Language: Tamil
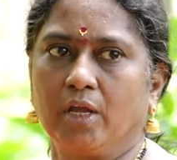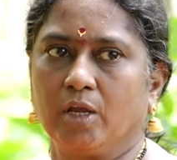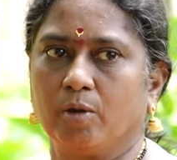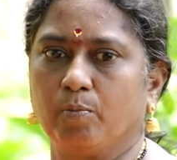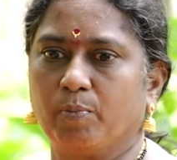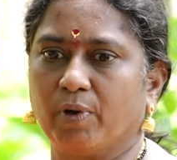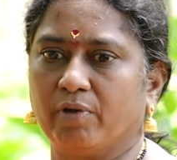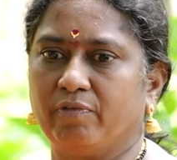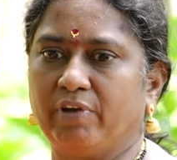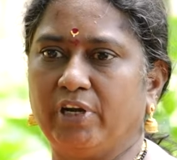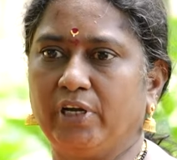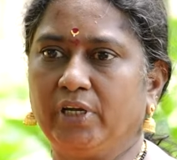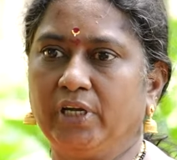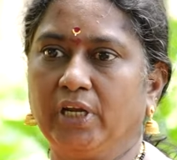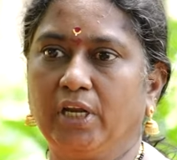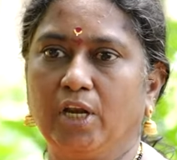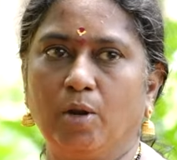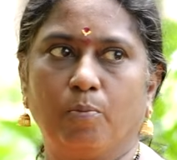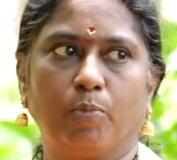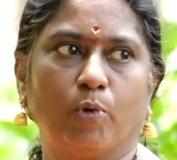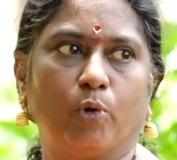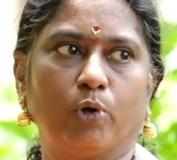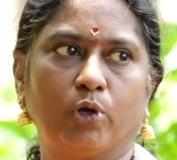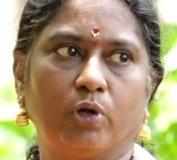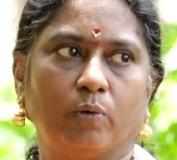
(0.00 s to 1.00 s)
இப்போ
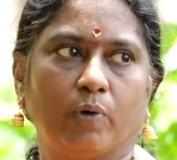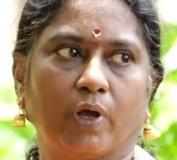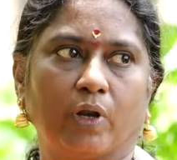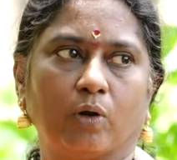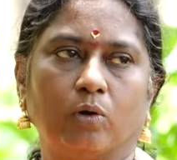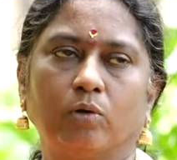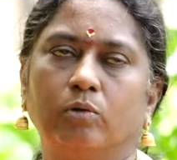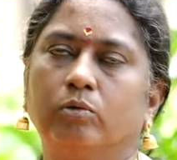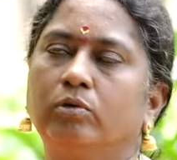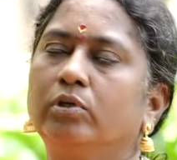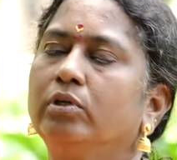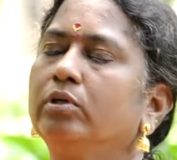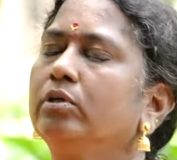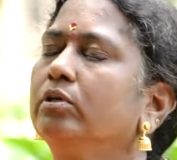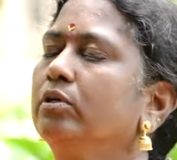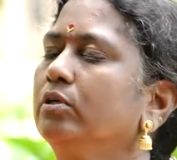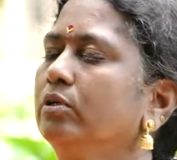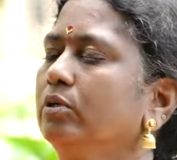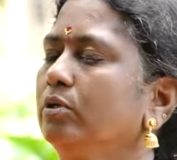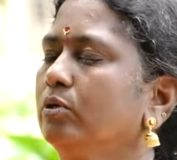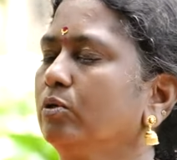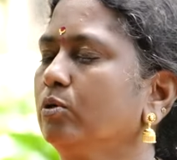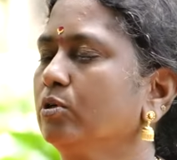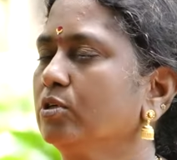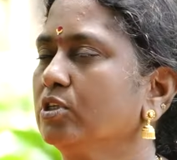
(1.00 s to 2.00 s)
வெயிலில் போட்டு வரோம் ஒரு
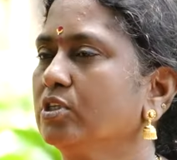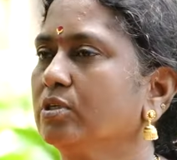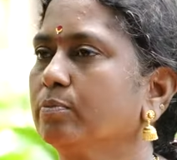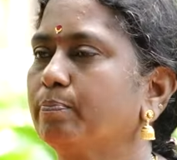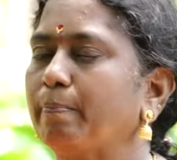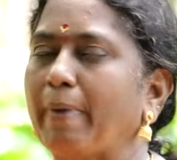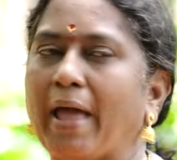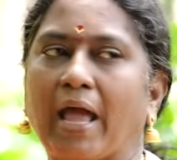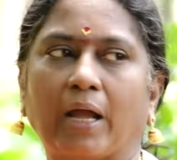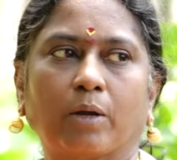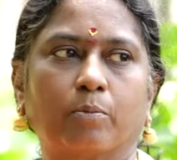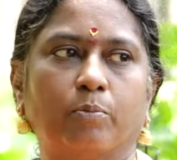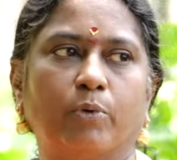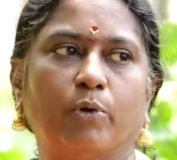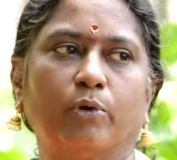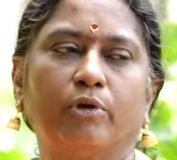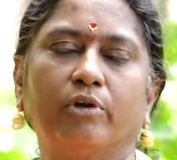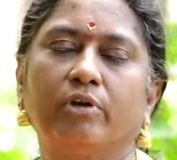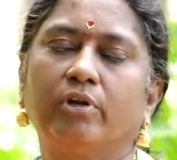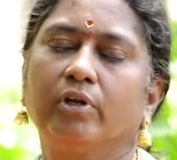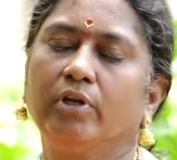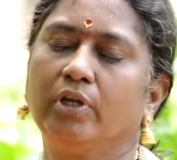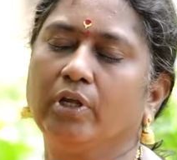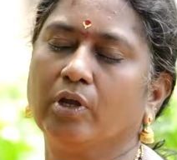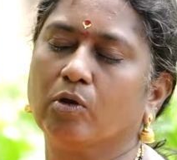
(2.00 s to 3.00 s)
ரோஸ் பேக்
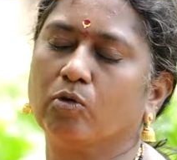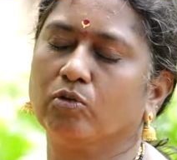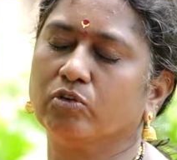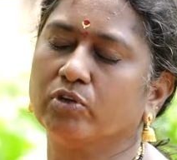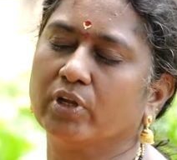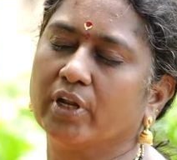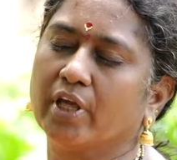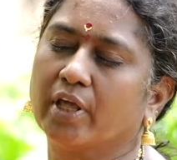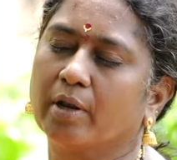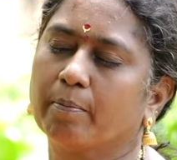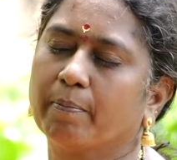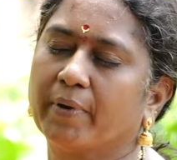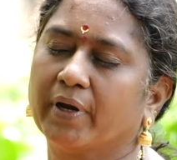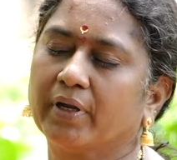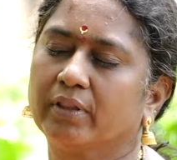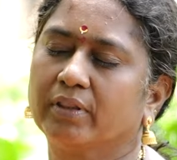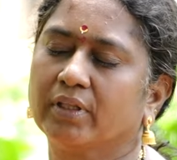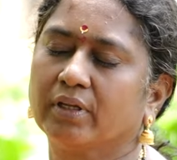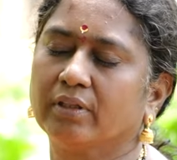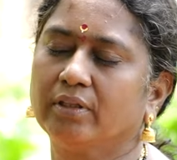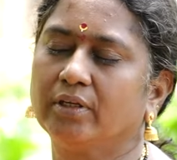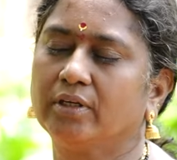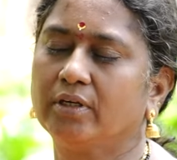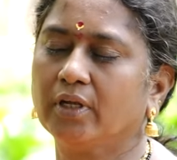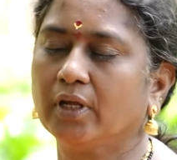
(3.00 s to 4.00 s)
போட்டுட்டு நீங்கள் கொஞ்சம் நேரம்
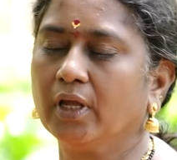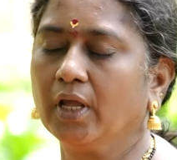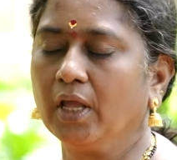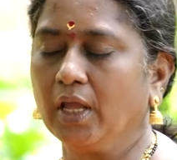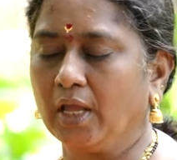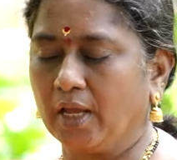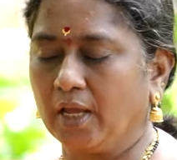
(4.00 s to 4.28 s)
படுத்துருந்துட்டு